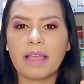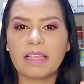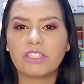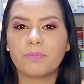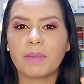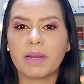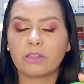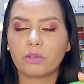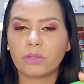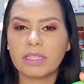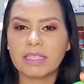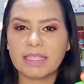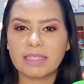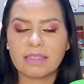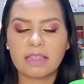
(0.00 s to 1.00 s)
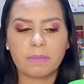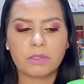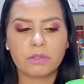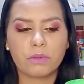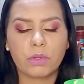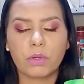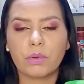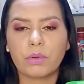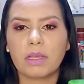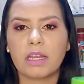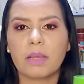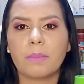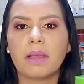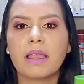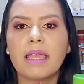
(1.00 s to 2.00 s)
Omai para todas as etapas do
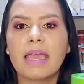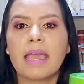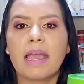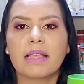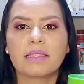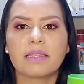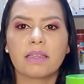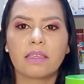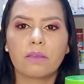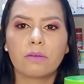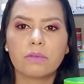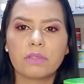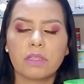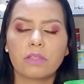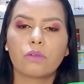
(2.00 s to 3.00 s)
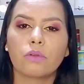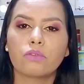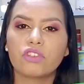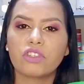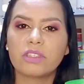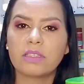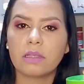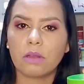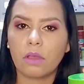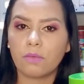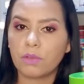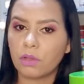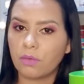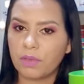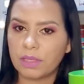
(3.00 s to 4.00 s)
cronograma. Essa daqui custa em torno de
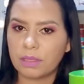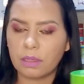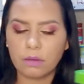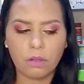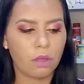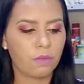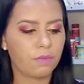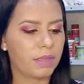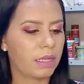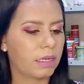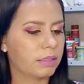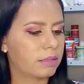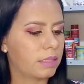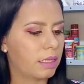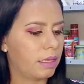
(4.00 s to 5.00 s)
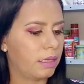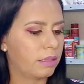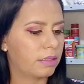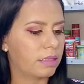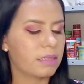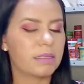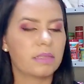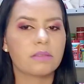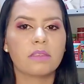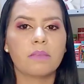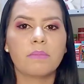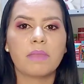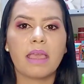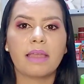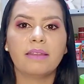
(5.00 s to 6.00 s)
R$19,99. Ela tem
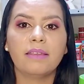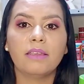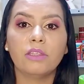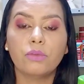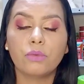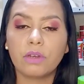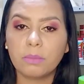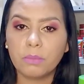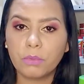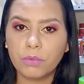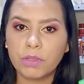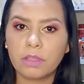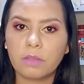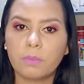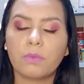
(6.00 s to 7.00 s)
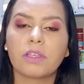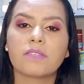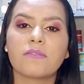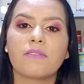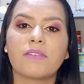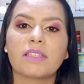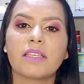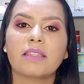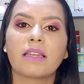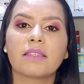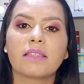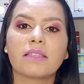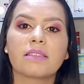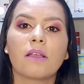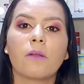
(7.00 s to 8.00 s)
300ml e dura muito, porque você vai fazer
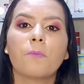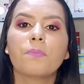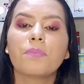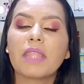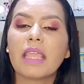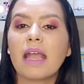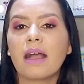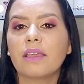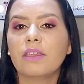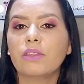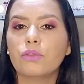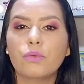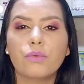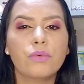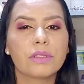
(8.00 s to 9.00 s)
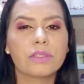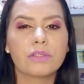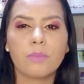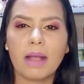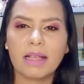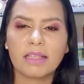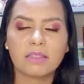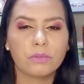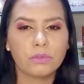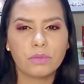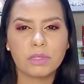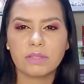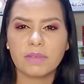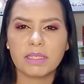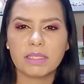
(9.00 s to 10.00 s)
hidratação aí duas, no máximo
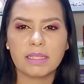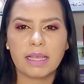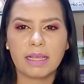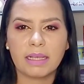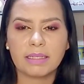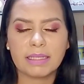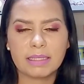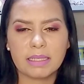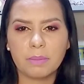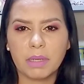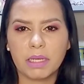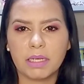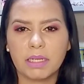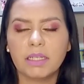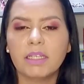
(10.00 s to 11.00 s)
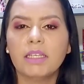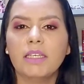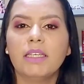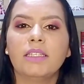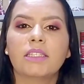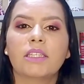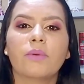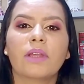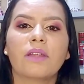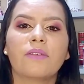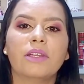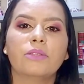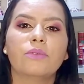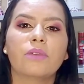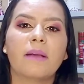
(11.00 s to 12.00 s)
duas vezes na, na semana. Então ela
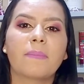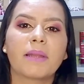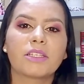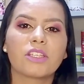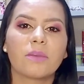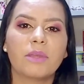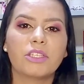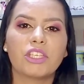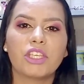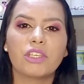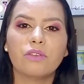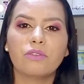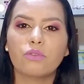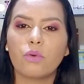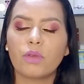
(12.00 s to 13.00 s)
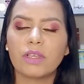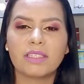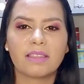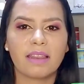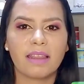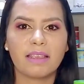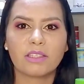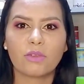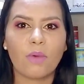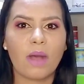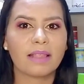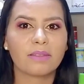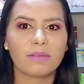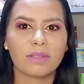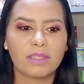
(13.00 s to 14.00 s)
vai durar praticamente 2, 3,
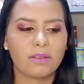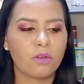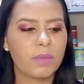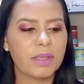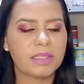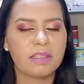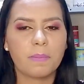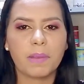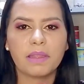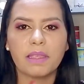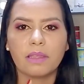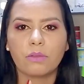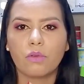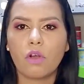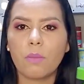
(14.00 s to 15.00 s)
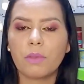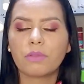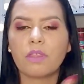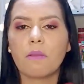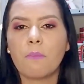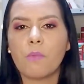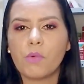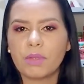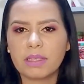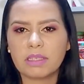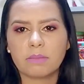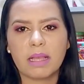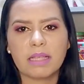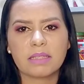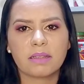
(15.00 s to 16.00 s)
4, 5 meses, dependendo. Como eu tenho
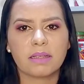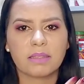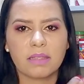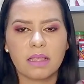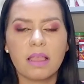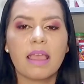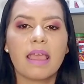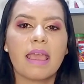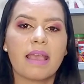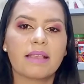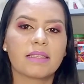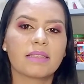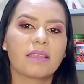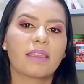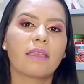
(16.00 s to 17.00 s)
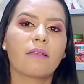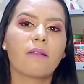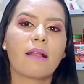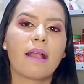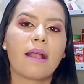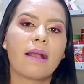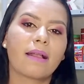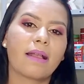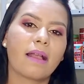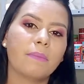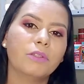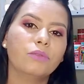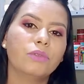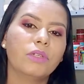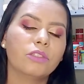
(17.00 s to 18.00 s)
muitas máscaras, essas aqui
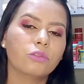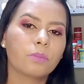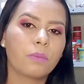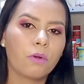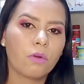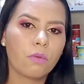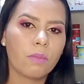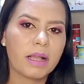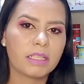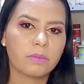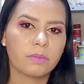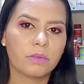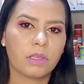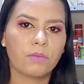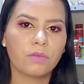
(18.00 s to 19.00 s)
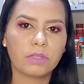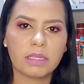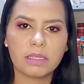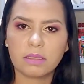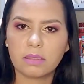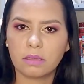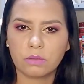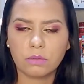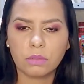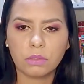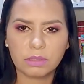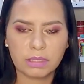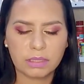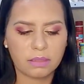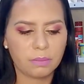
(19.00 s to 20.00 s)
acaba durando um pouco mais, porque eu vou testando
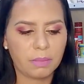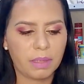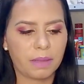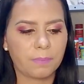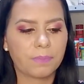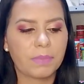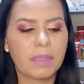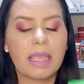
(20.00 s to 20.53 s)
outras também.